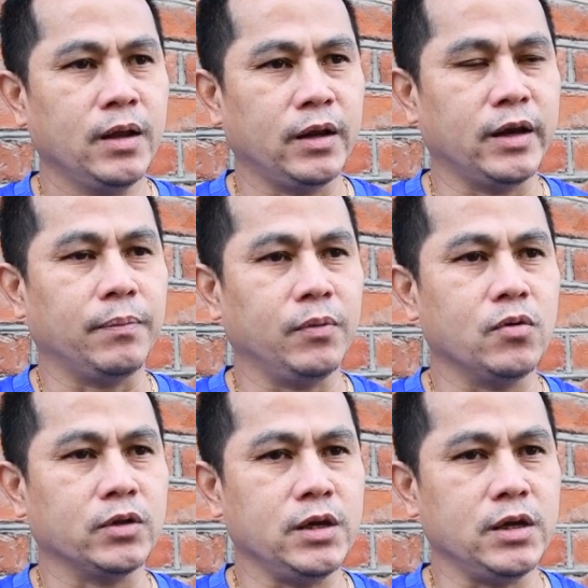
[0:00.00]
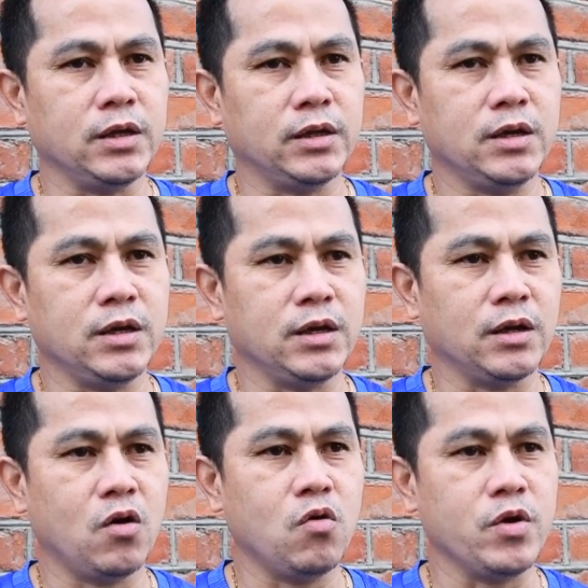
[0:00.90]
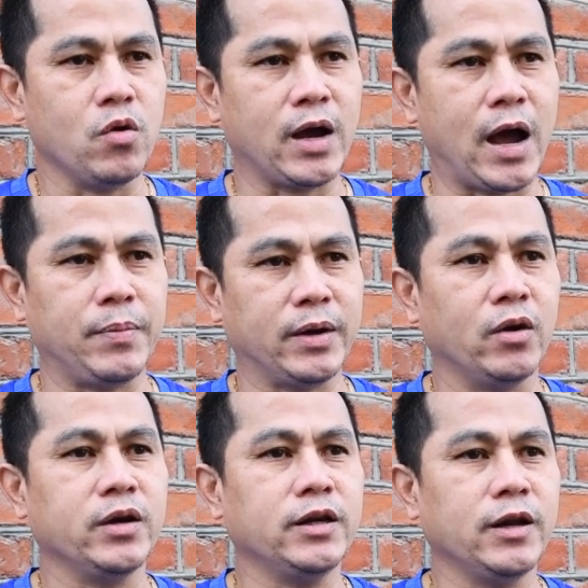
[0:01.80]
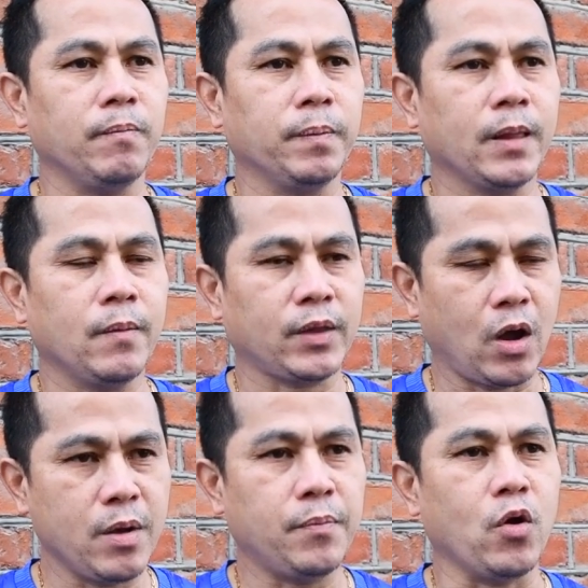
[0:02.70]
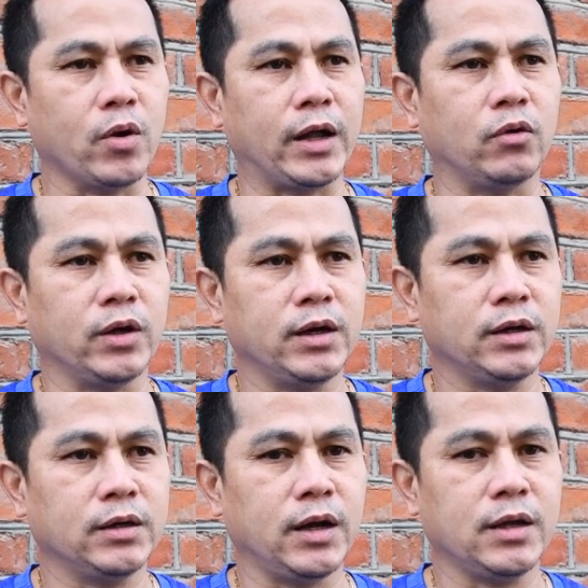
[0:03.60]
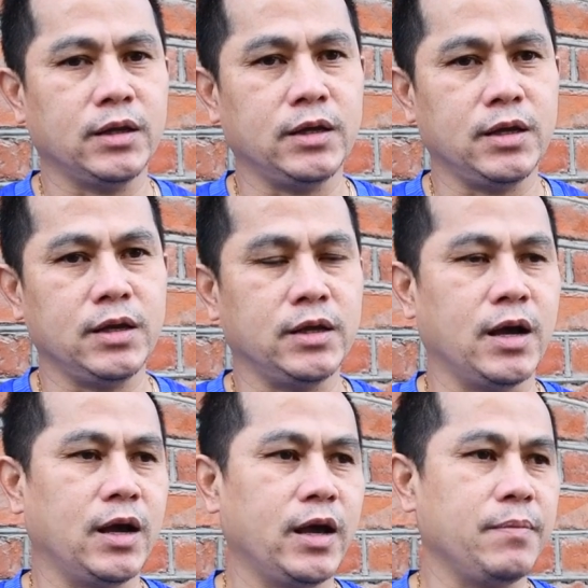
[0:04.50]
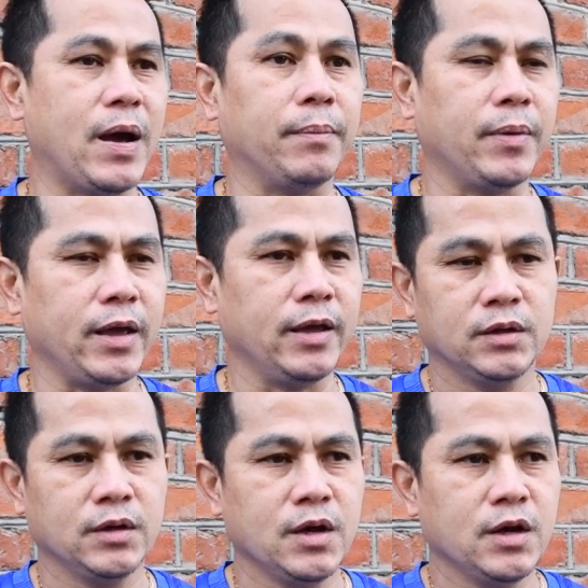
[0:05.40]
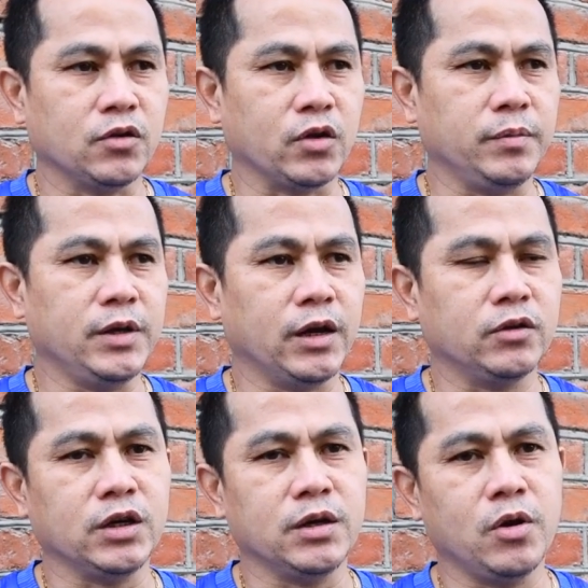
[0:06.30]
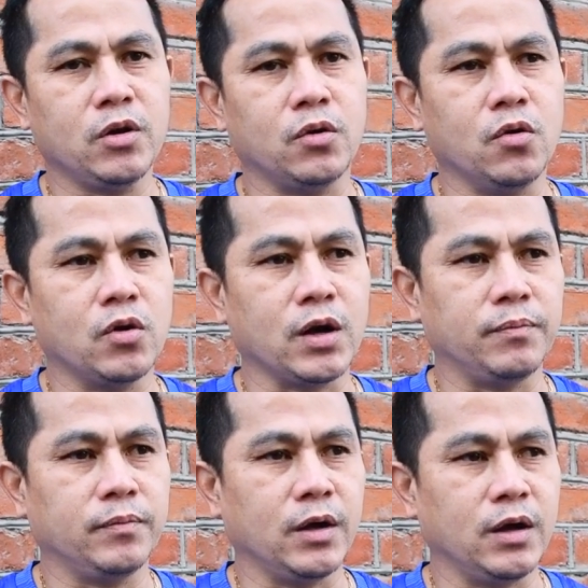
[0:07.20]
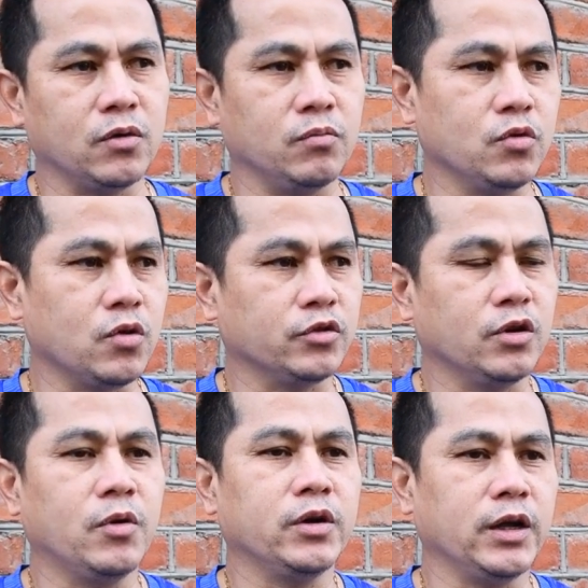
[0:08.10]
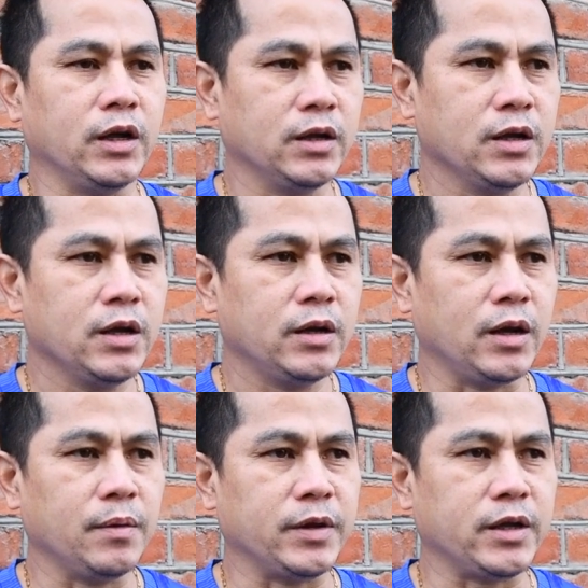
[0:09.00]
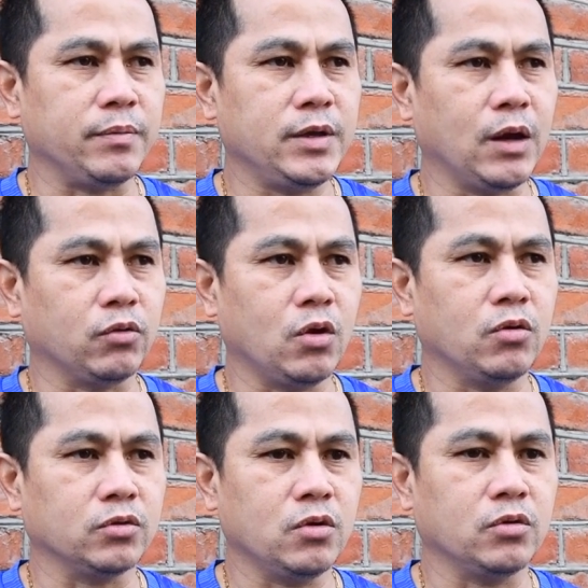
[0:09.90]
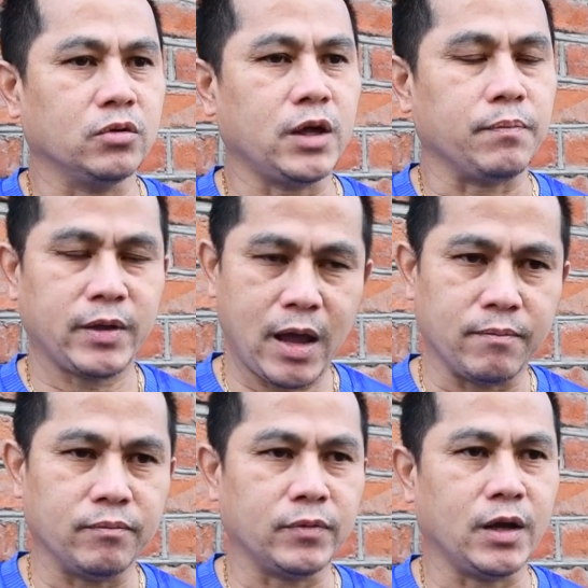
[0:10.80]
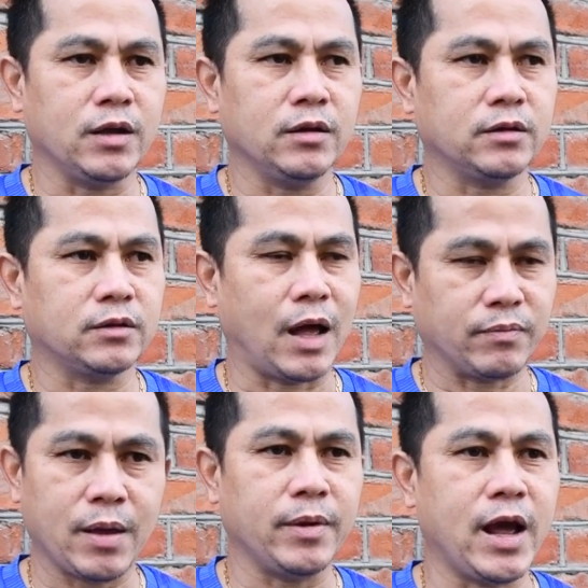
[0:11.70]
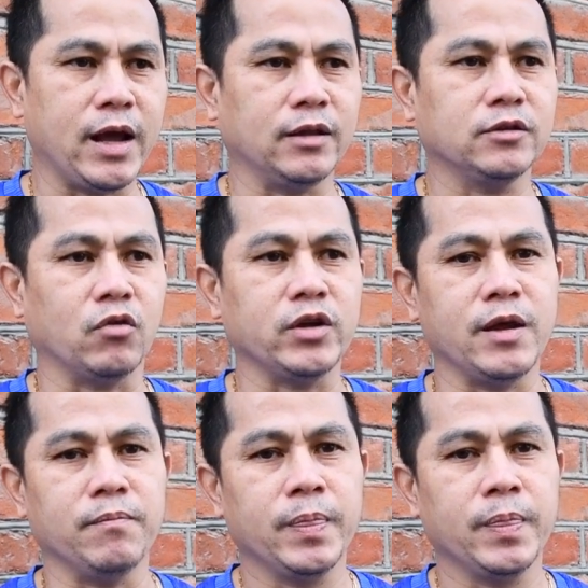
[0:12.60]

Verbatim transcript: ระดับโลกที่ที่เขามีโอกาสเพียงน้อยนิดเนี่ยเขาไม่ปล่อยโอกาสตรงนั้นนะ ที่ที่จะให้ผ่านไปสองเกมที่เหลือเราเจอมมร์อโคกับหมู่เกาะโซโลมอนเนี่ยนะเป็นเกมที่เราต้องต้องเก็บแต้มนะสามแต้มไม่ได้ทั้งสองเกม